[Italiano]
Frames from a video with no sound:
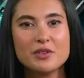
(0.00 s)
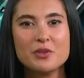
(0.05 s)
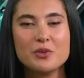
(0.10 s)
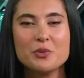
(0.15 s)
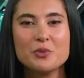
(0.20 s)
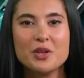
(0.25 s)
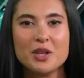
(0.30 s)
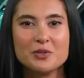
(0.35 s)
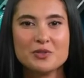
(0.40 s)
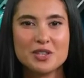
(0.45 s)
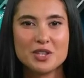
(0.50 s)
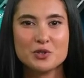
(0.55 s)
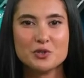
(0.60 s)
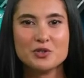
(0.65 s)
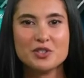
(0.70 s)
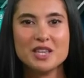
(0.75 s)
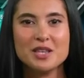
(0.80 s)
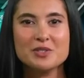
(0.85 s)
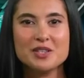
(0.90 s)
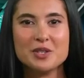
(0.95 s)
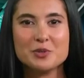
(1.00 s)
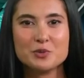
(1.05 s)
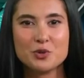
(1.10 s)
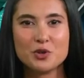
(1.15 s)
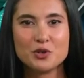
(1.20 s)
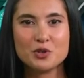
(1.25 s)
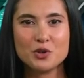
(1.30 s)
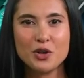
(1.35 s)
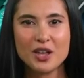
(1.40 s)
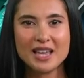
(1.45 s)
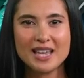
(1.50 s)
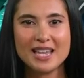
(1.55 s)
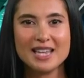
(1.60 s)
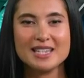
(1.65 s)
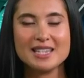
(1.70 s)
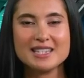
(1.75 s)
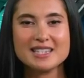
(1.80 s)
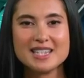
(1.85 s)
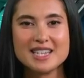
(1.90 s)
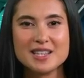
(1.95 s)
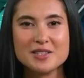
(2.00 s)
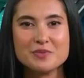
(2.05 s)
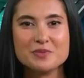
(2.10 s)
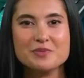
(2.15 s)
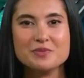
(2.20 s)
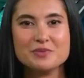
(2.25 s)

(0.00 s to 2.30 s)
Benvenuti nel mondo HD3.